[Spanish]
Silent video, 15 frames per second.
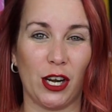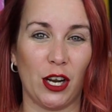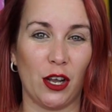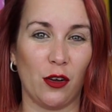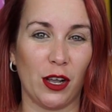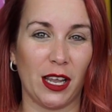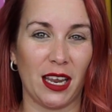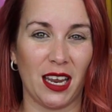
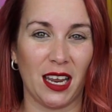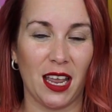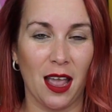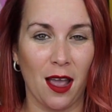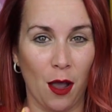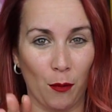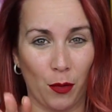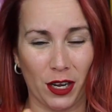creo que,
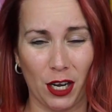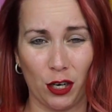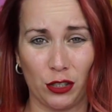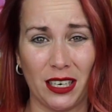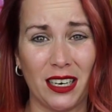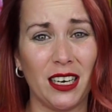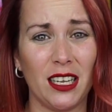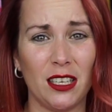porque lo
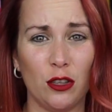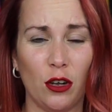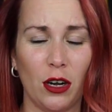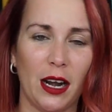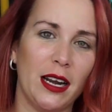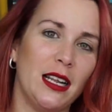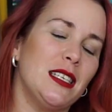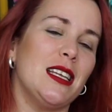tienen en
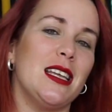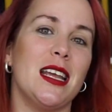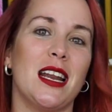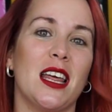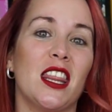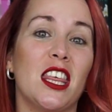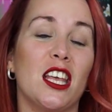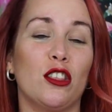dólares y
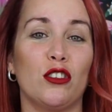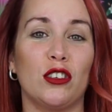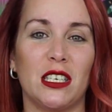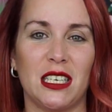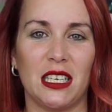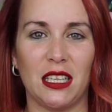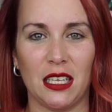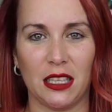eran
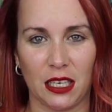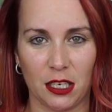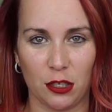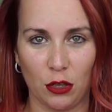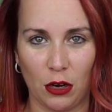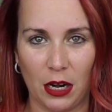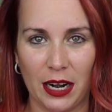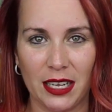163
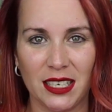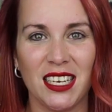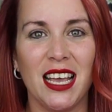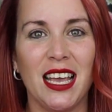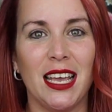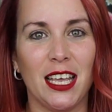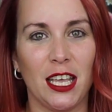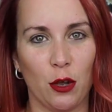dólares
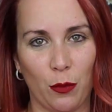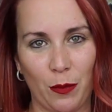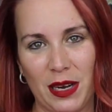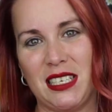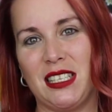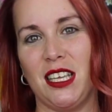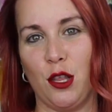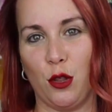y un
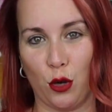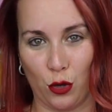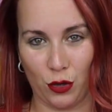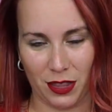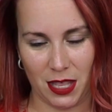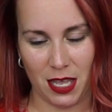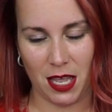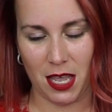
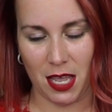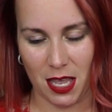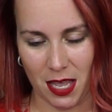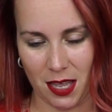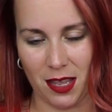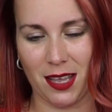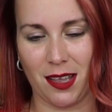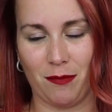vestido de
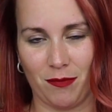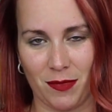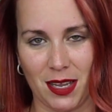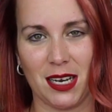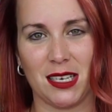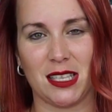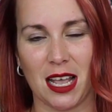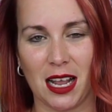eh,
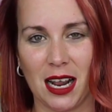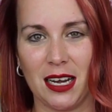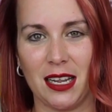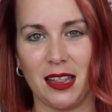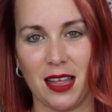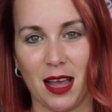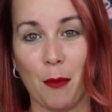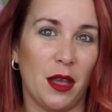esta
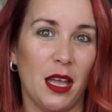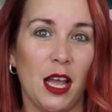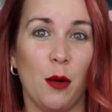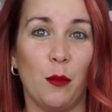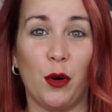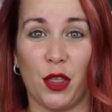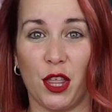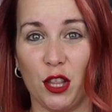calidad
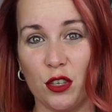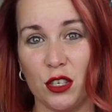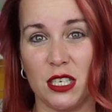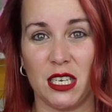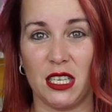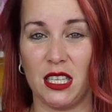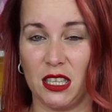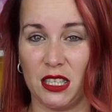por
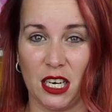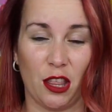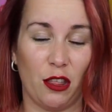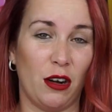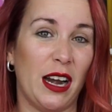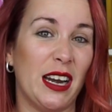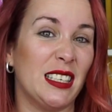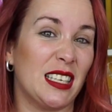163
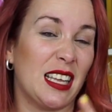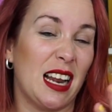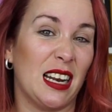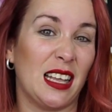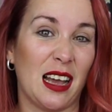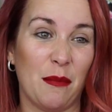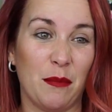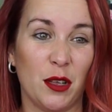dólares que
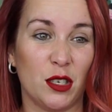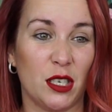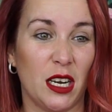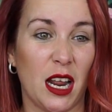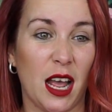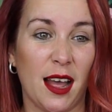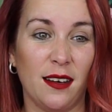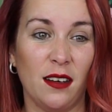al cambio
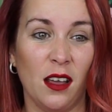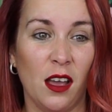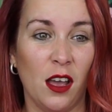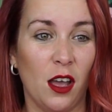serán